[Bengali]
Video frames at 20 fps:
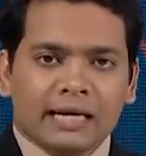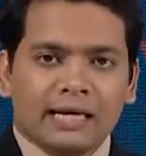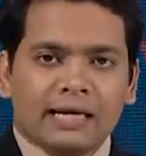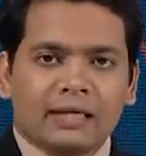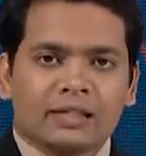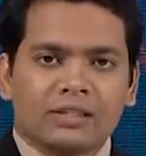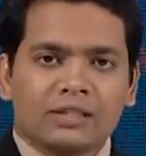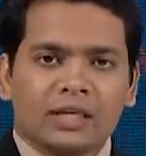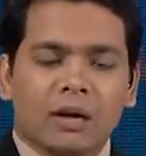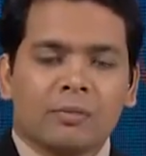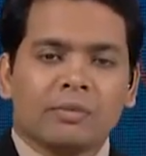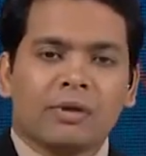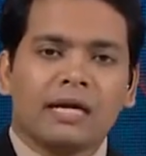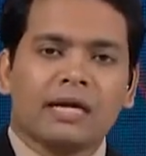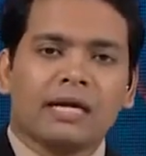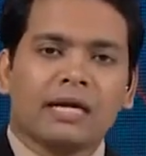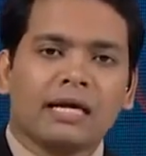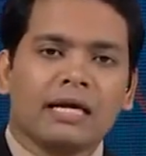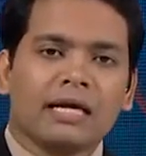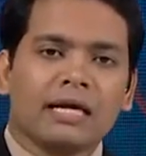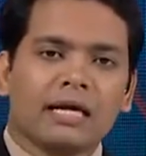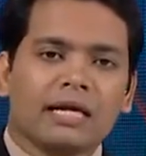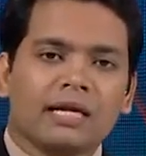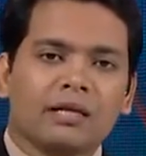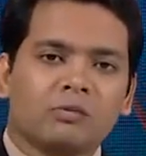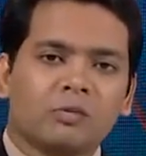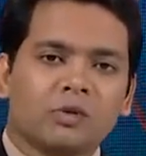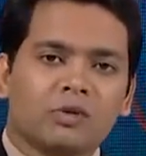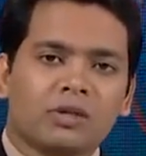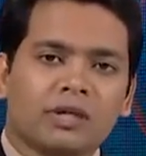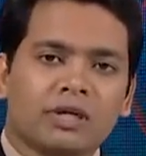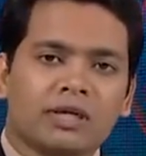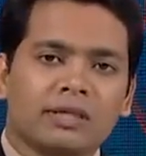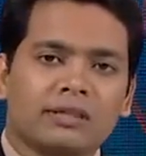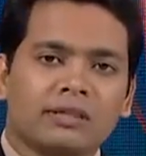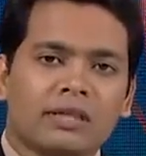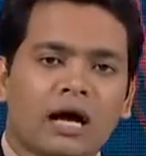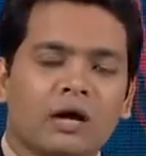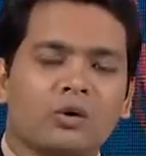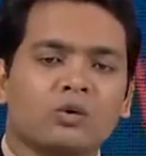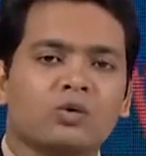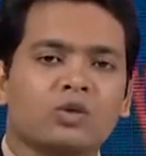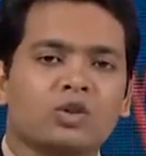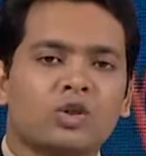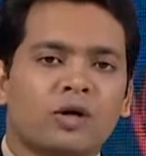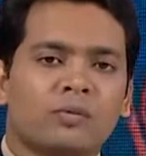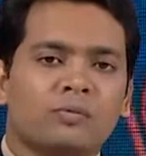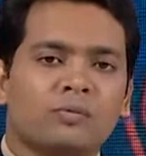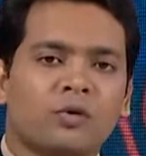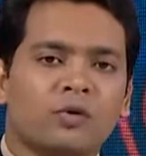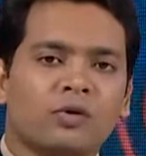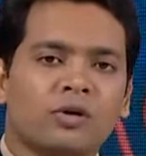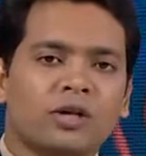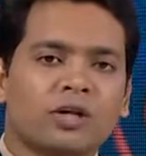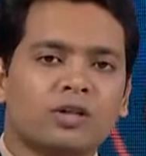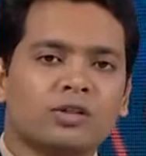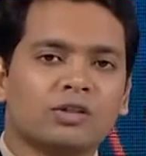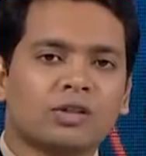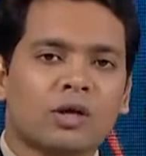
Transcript: ঈদ সামনে রেখে এরই মধ্যে দারুণ সব পণ্যের